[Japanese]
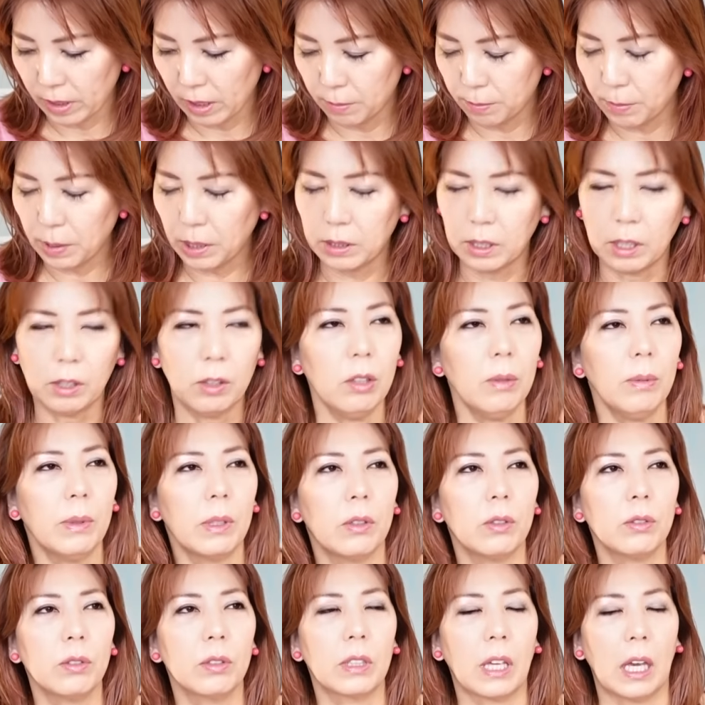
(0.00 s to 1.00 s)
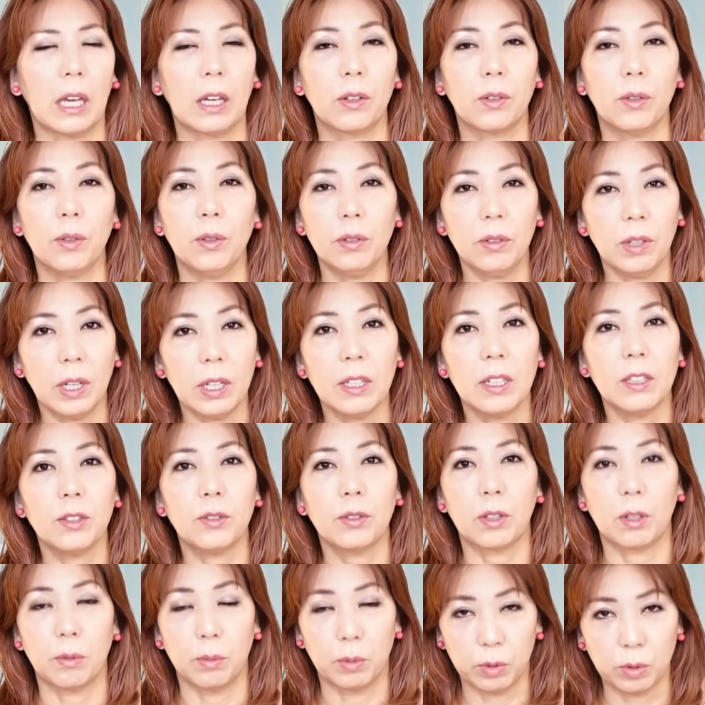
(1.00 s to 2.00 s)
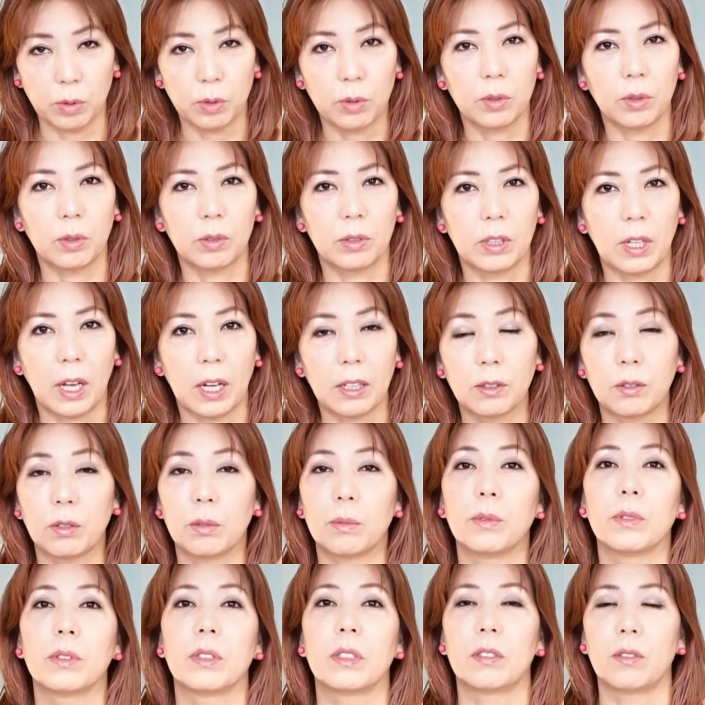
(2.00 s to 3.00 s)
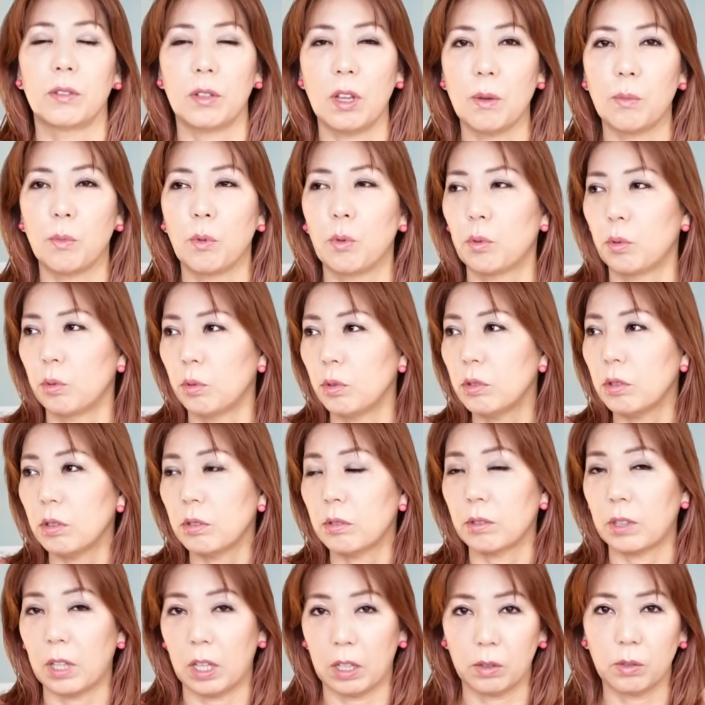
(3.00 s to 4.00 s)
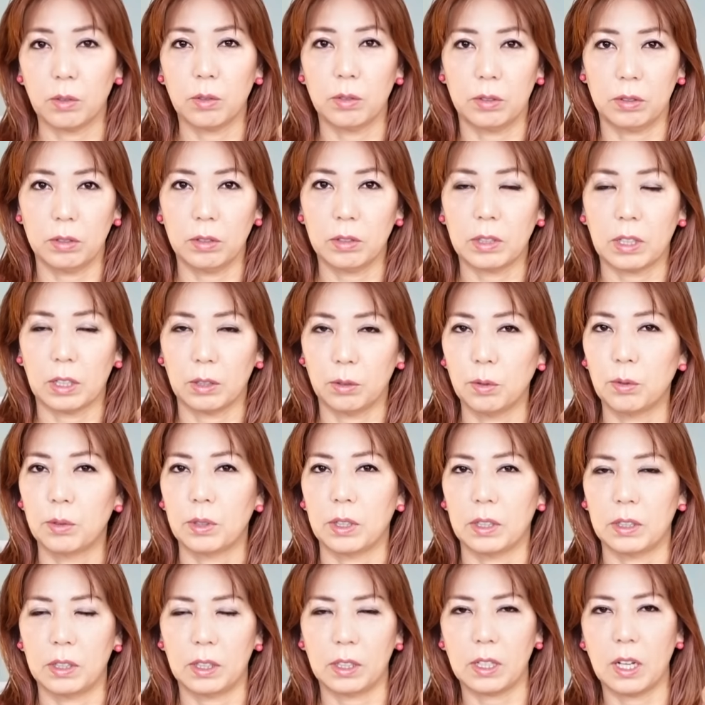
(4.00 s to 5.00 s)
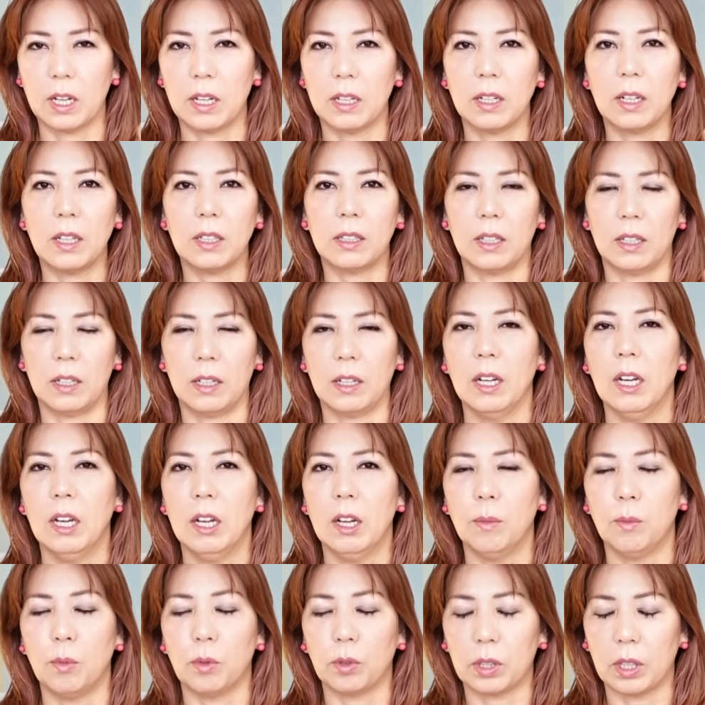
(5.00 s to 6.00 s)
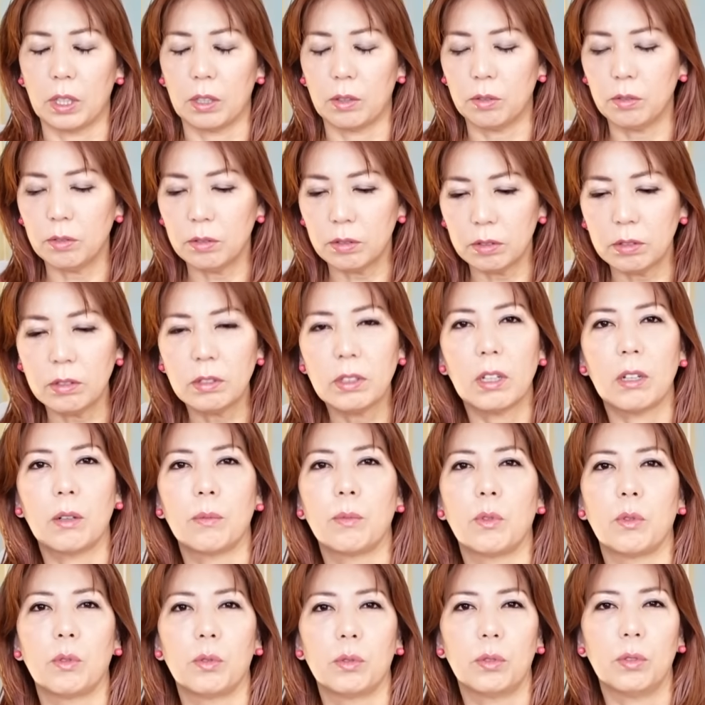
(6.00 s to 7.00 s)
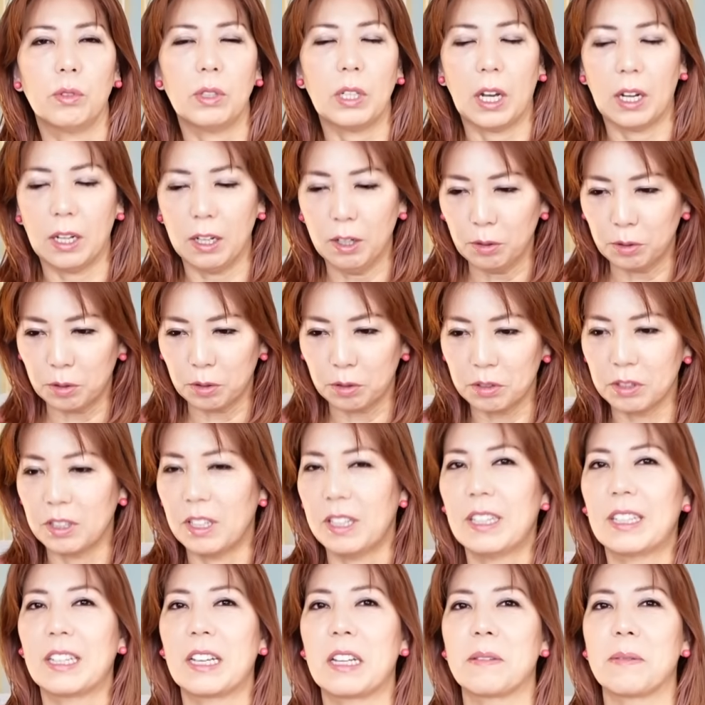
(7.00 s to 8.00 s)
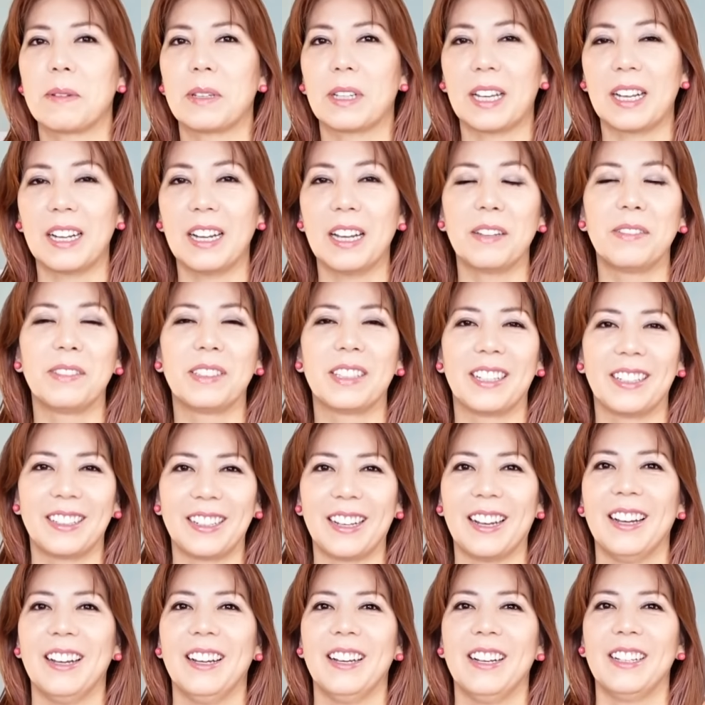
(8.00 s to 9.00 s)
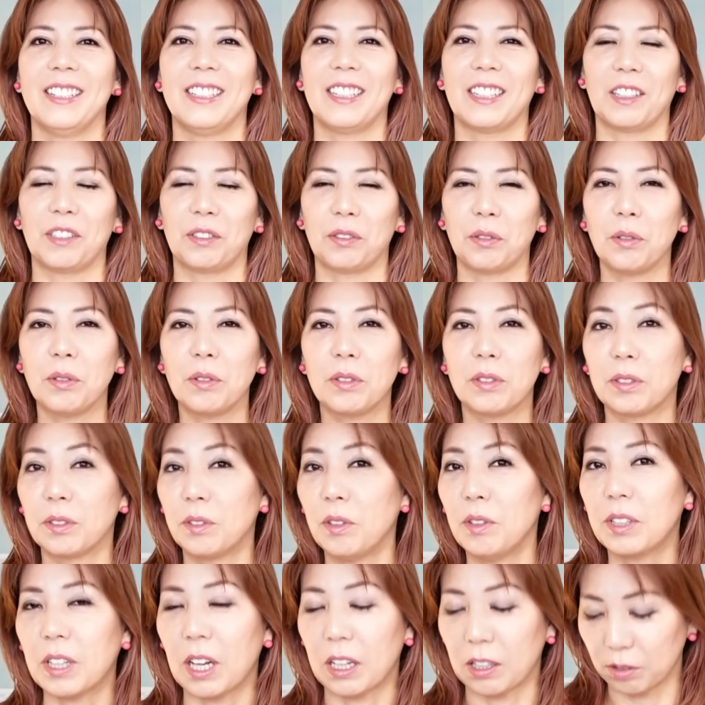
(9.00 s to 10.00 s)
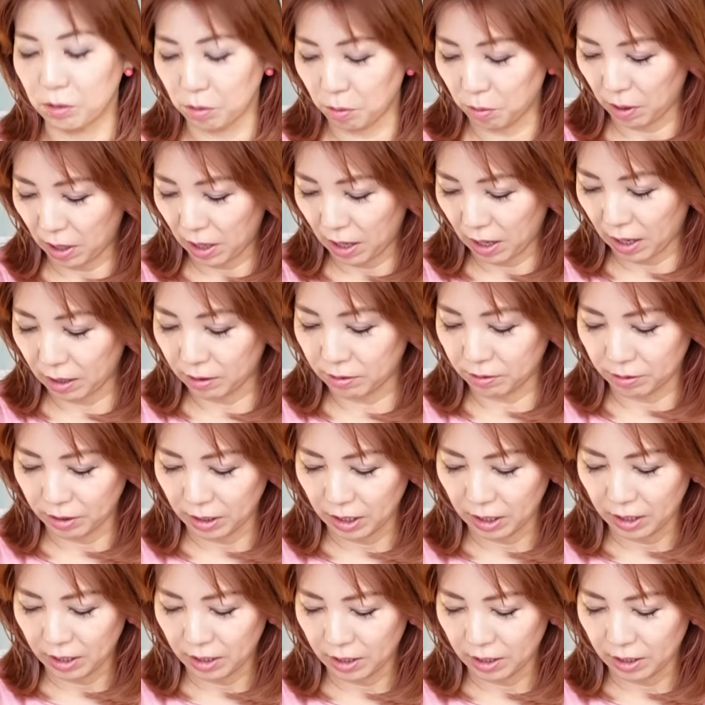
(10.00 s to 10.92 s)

まあ、例えばよく結婚の話とかもそういうのってあると思うんですよねもうこの人と結婚するかどうかって考えたらもう結婚するならもう本当に腹をくくらなければいけないみたいななんかそういうすごい覚悟がある